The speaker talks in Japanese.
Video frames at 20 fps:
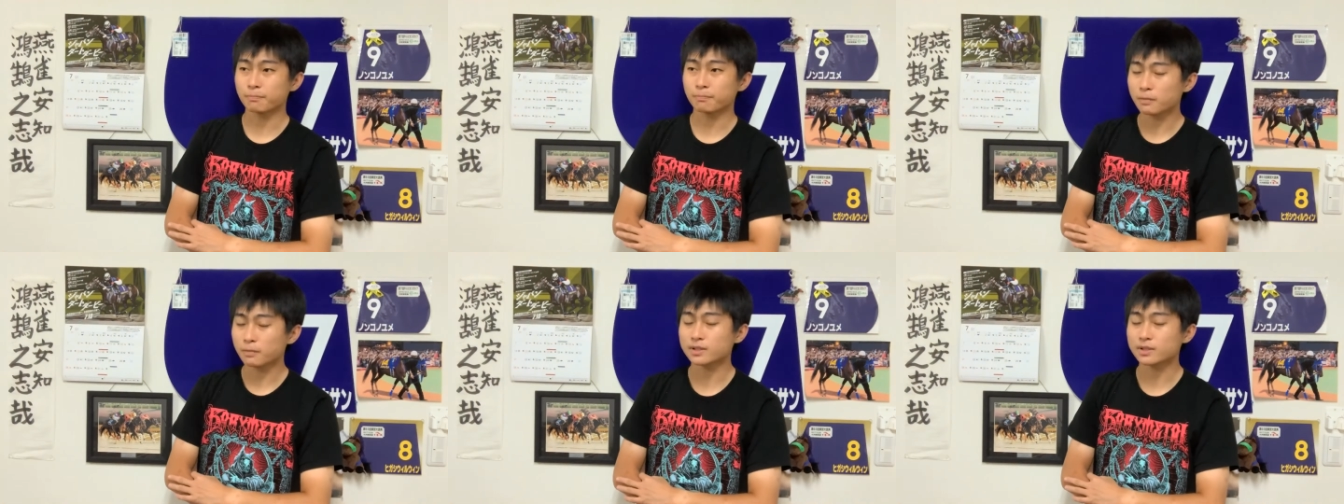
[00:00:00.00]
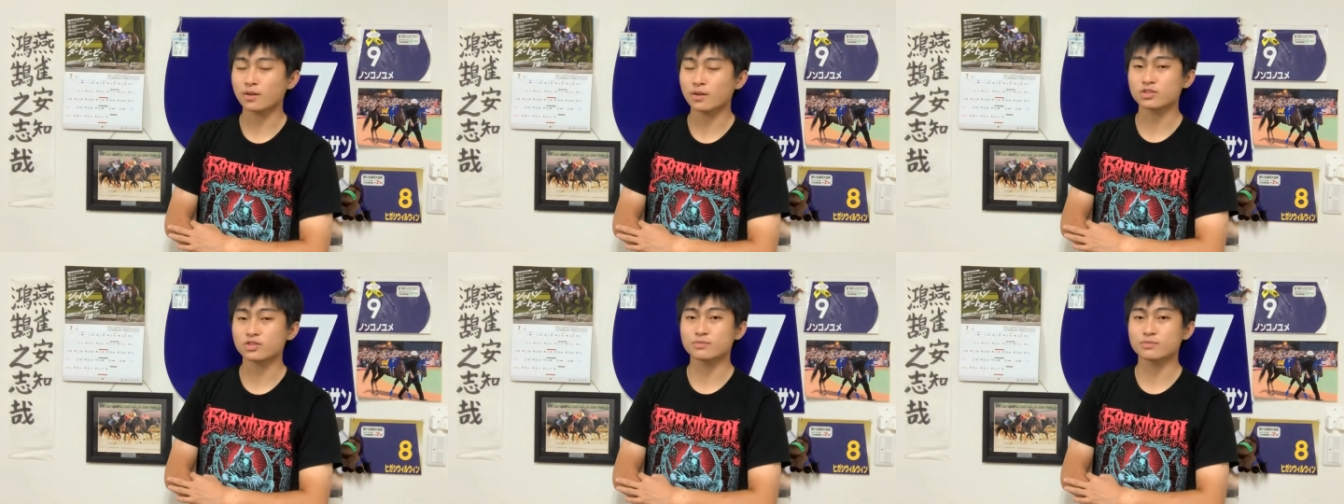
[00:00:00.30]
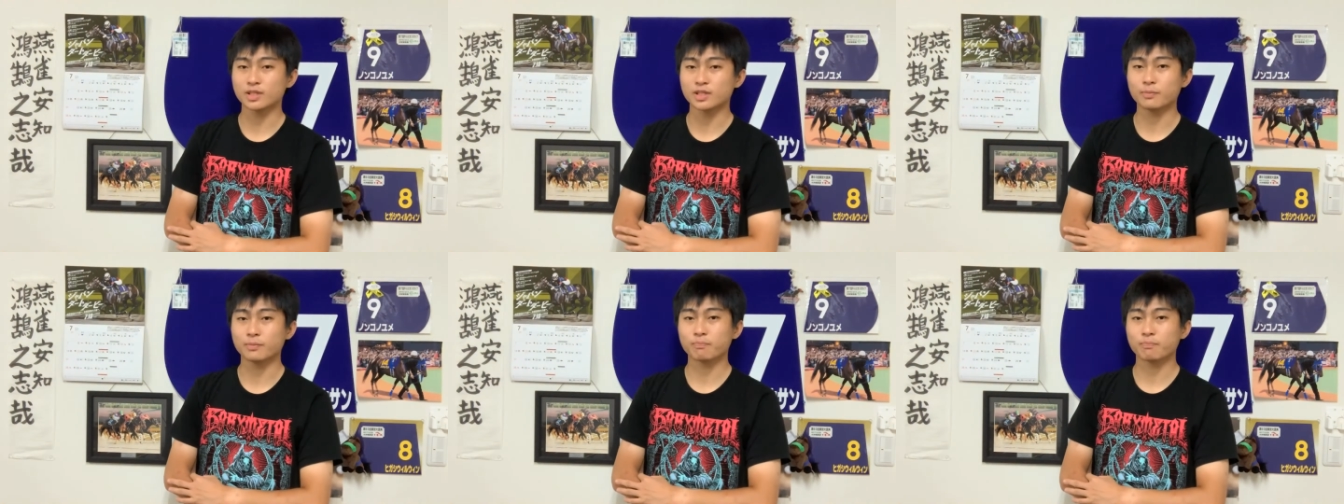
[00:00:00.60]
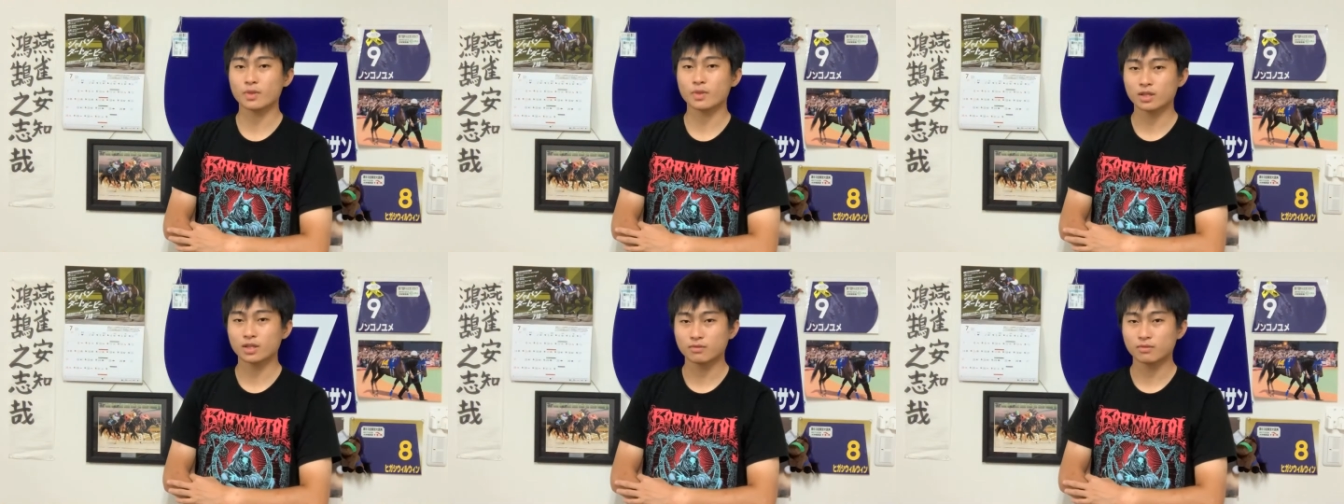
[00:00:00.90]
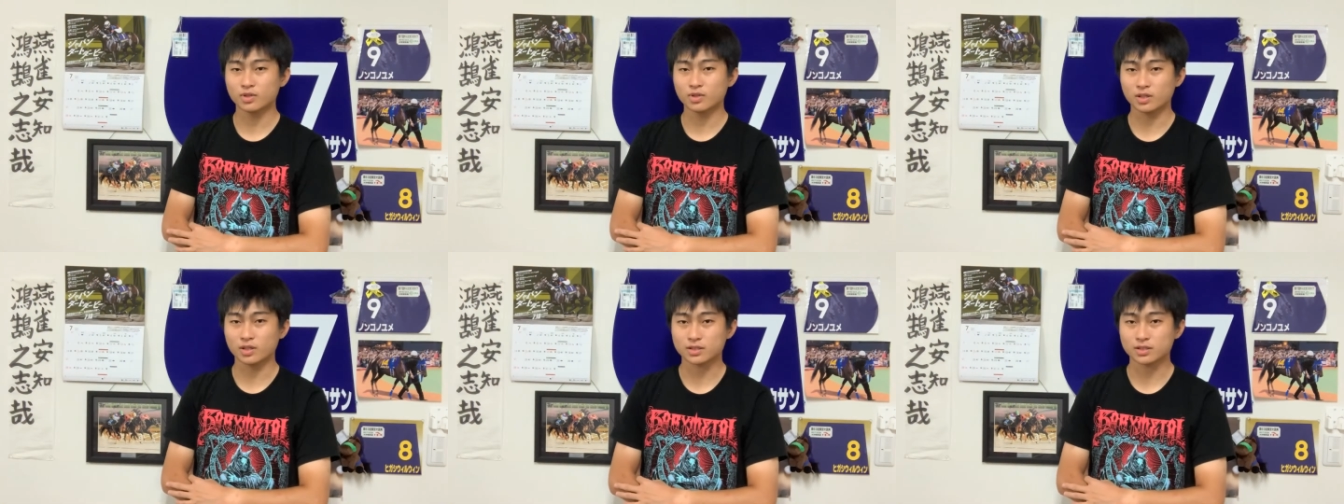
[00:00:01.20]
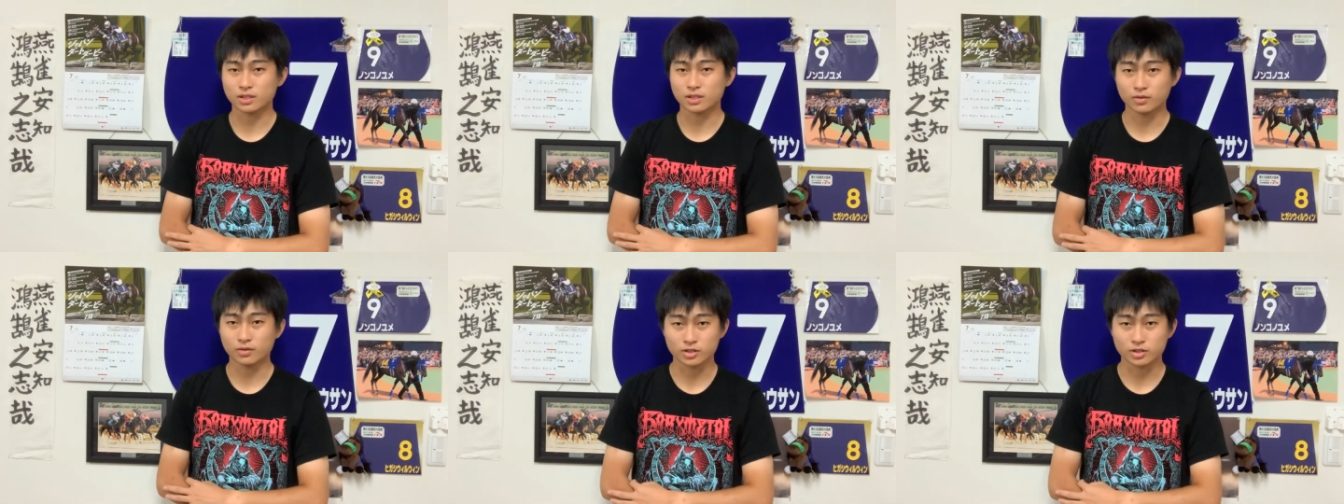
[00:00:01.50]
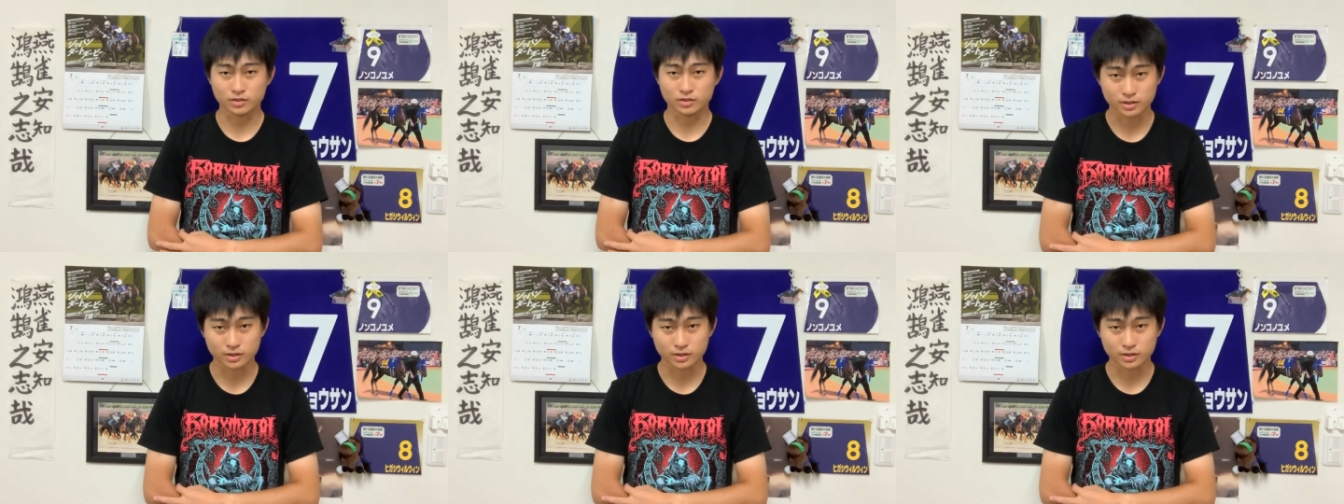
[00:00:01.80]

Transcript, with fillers: まあ、楽しみに見てください。お願いしま